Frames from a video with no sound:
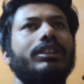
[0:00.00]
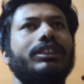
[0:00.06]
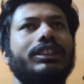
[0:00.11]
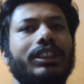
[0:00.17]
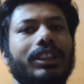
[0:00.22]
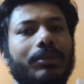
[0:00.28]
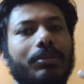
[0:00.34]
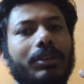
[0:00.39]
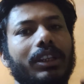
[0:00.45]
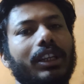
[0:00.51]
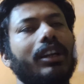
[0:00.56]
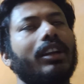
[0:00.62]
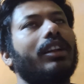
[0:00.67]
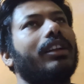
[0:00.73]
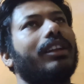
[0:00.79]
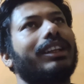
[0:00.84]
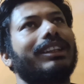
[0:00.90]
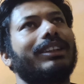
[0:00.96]
चिकन बर्गर
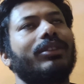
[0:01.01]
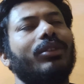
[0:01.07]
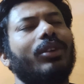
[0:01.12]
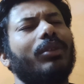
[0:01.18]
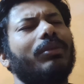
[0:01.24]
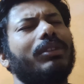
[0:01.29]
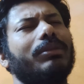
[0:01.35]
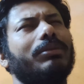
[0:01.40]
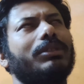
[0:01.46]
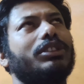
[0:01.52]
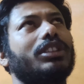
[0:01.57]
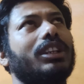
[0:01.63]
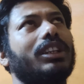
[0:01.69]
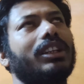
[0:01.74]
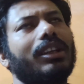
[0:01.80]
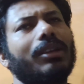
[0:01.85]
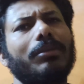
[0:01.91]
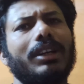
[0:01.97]
नॉन वेज
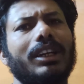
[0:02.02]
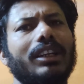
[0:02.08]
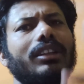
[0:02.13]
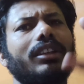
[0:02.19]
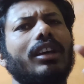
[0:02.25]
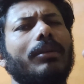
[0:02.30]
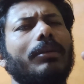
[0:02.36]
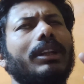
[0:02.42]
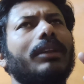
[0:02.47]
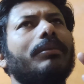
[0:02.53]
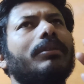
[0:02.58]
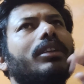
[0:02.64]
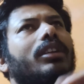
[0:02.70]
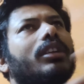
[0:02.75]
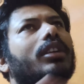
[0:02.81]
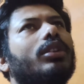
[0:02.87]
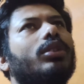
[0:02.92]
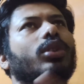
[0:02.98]
चिकन नहीं है बटन था मतलब
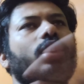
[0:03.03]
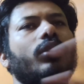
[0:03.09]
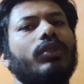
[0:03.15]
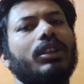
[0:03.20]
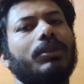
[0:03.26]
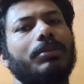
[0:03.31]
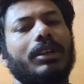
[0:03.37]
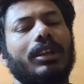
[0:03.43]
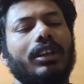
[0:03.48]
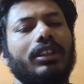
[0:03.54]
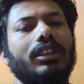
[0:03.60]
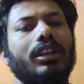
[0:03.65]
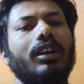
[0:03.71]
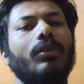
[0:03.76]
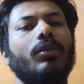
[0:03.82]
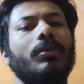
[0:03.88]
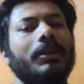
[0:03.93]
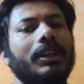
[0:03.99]
नॉन वेज बर्गर
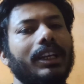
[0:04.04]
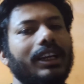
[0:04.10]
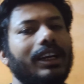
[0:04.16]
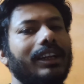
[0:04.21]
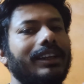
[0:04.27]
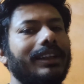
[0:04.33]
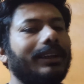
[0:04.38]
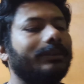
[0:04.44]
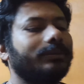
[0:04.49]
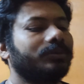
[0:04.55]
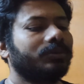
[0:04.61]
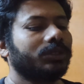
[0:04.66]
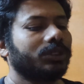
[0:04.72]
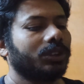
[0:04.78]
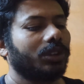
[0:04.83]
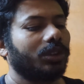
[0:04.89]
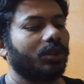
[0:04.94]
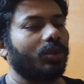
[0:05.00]
था वो मैंने खा लिया
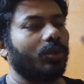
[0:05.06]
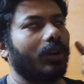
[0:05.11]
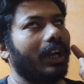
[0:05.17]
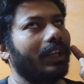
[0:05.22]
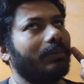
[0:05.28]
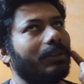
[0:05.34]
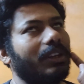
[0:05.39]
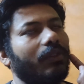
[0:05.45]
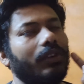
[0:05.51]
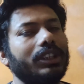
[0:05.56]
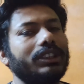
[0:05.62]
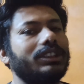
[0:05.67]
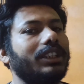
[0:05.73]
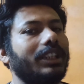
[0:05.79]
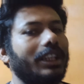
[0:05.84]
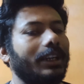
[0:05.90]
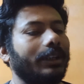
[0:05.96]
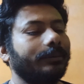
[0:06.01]
तो आज मेरा फर्स्ट
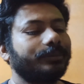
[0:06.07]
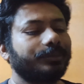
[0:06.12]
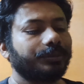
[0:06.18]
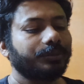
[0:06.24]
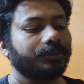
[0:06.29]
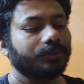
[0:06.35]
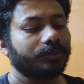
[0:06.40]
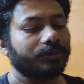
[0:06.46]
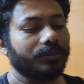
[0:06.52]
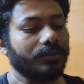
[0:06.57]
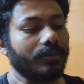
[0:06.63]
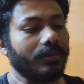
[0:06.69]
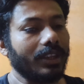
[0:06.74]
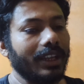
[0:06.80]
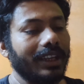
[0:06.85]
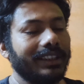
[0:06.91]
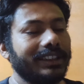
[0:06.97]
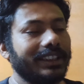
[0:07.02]
डे था
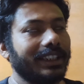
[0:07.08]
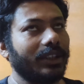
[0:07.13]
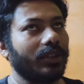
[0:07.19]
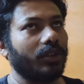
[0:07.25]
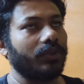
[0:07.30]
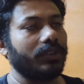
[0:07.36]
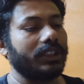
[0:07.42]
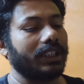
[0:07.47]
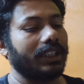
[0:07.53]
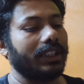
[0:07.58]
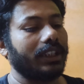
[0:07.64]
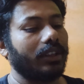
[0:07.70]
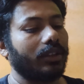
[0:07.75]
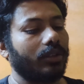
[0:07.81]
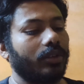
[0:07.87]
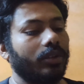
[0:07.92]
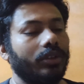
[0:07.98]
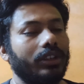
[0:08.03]
चिकन नॉन वेज खाने का
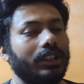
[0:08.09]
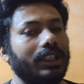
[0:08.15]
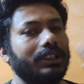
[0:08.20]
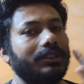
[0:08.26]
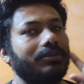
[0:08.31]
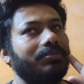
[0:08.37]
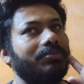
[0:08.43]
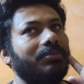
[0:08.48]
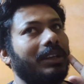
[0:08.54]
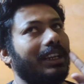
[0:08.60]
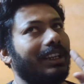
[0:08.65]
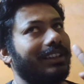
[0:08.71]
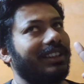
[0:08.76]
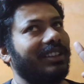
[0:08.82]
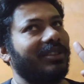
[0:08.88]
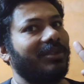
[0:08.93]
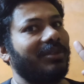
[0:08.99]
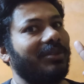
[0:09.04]
और आज पहले
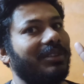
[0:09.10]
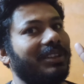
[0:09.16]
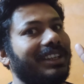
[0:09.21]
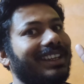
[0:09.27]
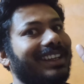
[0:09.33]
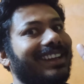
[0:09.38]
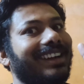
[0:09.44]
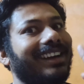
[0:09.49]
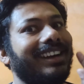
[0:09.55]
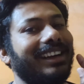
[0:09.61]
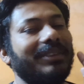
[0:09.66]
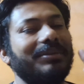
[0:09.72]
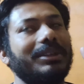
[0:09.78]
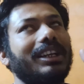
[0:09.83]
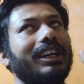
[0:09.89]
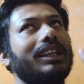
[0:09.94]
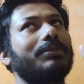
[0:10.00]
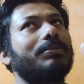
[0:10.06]
दिन भी है अंडा
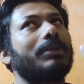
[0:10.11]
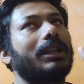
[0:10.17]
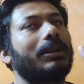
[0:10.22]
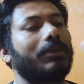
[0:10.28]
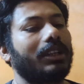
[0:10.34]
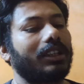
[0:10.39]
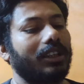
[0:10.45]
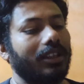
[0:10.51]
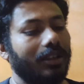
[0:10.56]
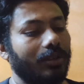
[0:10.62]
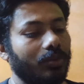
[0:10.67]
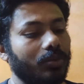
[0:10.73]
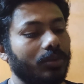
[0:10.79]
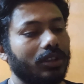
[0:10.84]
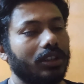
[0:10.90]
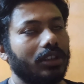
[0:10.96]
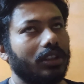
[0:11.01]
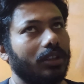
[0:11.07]
भी आज पहली बार खा रहा
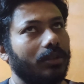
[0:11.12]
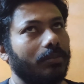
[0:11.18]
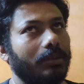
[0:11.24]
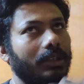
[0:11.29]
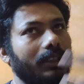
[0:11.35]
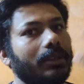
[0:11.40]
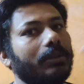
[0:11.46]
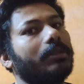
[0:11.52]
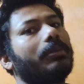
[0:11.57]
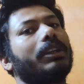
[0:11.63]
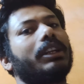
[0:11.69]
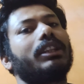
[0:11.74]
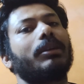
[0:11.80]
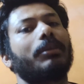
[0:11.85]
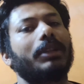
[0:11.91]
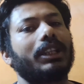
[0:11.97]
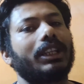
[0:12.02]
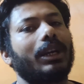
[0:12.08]
हूँ मतलब जब से मेरी
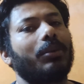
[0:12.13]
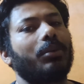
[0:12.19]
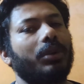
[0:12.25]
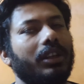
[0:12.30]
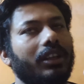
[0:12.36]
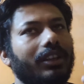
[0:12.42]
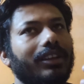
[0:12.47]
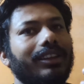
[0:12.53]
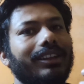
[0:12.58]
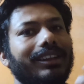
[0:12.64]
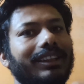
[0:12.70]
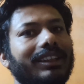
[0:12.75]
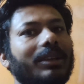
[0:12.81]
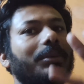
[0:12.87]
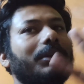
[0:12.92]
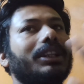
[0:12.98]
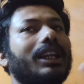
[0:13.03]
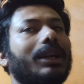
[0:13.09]
तबीयत ख़राब हुई है
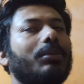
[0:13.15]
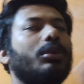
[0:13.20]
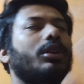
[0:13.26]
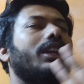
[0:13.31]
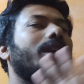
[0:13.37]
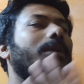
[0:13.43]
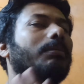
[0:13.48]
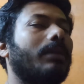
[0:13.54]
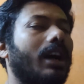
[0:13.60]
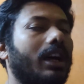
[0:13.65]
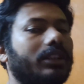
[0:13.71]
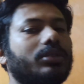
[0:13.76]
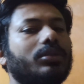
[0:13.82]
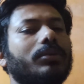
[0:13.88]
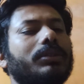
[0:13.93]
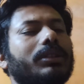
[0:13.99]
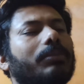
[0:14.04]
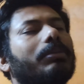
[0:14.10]
तबीयत ख़राब होने के बाद
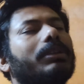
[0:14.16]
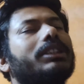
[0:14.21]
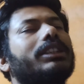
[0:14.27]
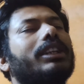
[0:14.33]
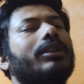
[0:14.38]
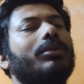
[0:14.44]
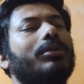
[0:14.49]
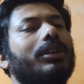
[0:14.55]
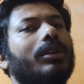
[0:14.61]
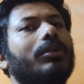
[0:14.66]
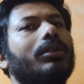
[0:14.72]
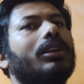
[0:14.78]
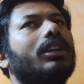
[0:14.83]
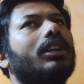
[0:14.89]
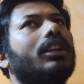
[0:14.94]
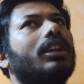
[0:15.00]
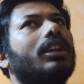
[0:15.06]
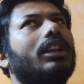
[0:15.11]
तो जब मैं सही हो गया हूँ
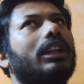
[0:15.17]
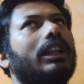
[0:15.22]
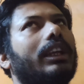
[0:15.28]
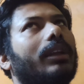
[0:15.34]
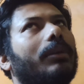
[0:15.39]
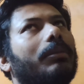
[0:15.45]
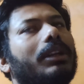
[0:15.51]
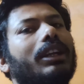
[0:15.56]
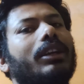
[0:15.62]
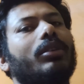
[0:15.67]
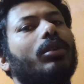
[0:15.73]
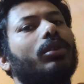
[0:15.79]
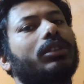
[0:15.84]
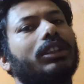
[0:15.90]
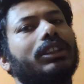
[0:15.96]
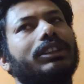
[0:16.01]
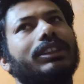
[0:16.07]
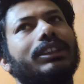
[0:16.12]
लेकिन मैंने
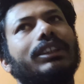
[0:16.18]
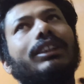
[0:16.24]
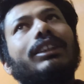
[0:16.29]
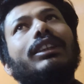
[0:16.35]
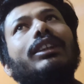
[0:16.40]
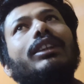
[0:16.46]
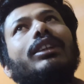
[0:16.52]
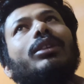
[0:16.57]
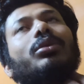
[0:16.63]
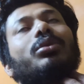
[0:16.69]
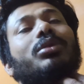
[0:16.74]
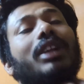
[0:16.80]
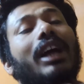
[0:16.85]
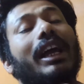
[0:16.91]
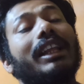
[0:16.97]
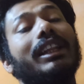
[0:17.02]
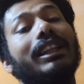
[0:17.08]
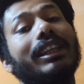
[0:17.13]
डॉक्टर से कुछ
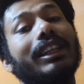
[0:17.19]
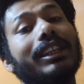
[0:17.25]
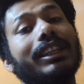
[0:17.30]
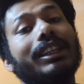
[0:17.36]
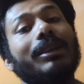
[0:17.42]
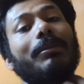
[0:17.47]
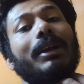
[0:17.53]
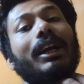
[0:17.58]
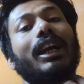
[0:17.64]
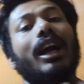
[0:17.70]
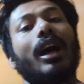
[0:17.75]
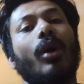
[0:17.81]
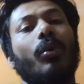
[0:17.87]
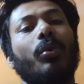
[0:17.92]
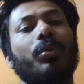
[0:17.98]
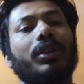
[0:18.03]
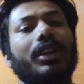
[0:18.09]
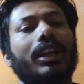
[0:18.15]
राय ली नहीं कि मैं
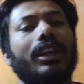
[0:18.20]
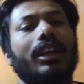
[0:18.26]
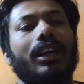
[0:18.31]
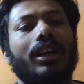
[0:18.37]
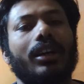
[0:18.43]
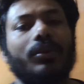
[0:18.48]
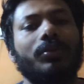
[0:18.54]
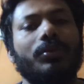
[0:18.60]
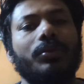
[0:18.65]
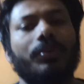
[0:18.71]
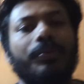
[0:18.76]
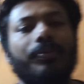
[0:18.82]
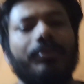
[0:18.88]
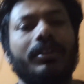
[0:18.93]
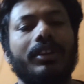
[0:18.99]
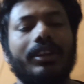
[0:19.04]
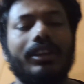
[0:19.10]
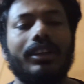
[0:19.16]
खाऊँ या ना खाऊँ
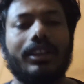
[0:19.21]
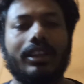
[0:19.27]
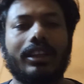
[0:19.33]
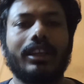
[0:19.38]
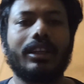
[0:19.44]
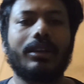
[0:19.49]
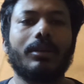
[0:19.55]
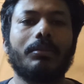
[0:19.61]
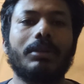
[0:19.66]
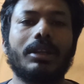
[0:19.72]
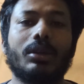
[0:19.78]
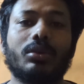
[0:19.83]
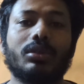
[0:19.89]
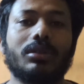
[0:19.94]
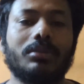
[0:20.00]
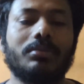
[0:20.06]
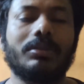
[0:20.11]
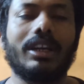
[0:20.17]
लेकिन अब मेरे
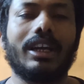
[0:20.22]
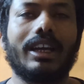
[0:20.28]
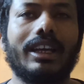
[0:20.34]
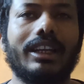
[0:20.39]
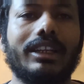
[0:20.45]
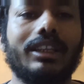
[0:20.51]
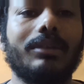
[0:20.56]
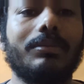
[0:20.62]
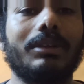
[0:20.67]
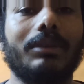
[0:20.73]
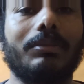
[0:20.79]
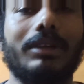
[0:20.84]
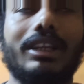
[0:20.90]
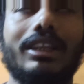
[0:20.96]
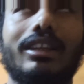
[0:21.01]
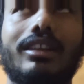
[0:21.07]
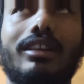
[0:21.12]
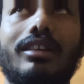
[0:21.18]
को समझ में आया नहीं कि मैं
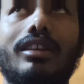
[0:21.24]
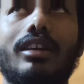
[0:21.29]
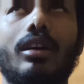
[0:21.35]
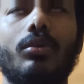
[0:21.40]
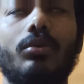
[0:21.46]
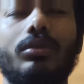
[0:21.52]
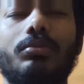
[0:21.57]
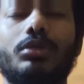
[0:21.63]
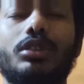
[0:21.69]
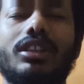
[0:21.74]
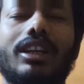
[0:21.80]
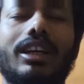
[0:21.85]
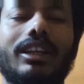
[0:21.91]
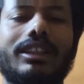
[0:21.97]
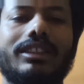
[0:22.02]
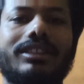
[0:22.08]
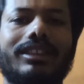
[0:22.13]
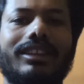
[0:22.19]
भाई खाऊँ मुझे
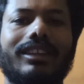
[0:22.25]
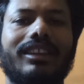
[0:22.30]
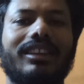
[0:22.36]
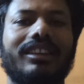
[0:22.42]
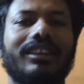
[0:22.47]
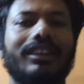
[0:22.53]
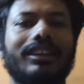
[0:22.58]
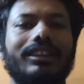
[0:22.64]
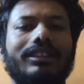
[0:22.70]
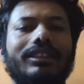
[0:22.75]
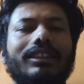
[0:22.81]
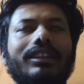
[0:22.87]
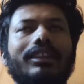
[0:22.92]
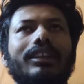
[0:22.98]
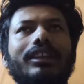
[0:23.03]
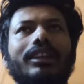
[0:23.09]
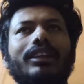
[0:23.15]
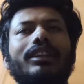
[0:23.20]
खाना चाहिए या नहीं खाना
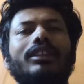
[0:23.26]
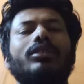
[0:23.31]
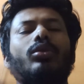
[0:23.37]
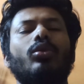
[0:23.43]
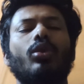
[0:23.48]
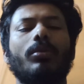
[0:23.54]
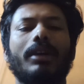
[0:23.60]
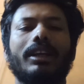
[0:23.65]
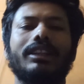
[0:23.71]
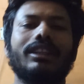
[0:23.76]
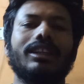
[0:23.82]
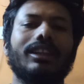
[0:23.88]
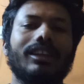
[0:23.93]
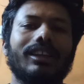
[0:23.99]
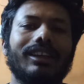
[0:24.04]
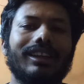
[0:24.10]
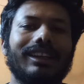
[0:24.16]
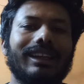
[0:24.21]
चाहिए तो कोई बात नहीं
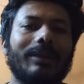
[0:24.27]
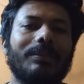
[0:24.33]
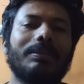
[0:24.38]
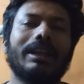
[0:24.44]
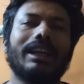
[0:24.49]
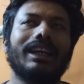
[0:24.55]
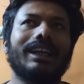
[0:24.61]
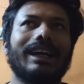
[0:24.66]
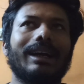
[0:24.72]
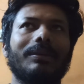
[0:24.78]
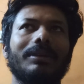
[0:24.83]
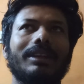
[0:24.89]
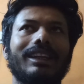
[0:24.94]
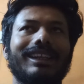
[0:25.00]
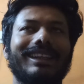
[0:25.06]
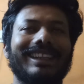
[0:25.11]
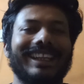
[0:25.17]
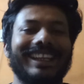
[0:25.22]
अब पहले खा भी
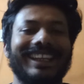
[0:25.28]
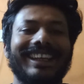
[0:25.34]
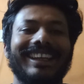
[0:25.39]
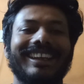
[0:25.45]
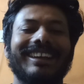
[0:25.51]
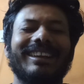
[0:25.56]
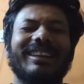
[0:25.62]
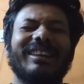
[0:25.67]
लेते हैं